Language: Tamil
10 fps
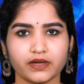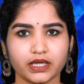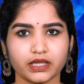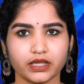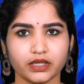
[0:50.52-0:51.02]

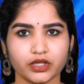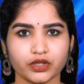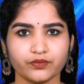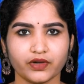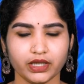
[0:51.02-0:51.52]

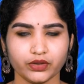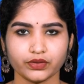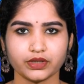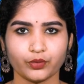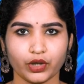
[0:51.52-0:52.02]
வழக்கறிஞரும்
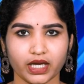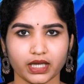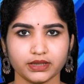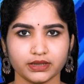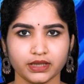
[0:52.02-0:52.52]
வலியுறுத்த
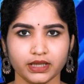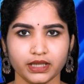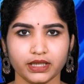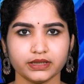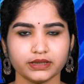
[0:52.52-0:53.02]
முடியாது
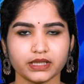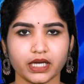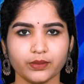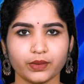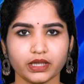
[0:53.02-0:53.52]
இது
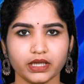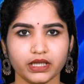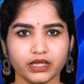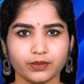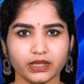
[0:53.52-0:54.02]
தனிப்பட்ட
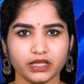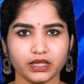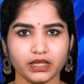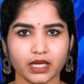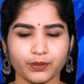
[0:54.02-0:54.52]

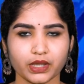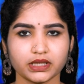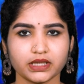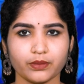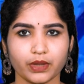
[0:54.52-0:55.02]
நீதிபதியின்
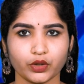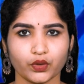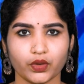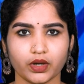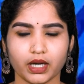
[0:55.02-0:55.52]

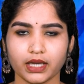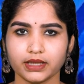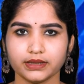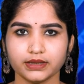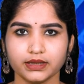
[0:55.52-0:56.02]
நம்பகத்தன்மைக்கோ
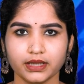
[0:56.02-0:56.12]
அல்லது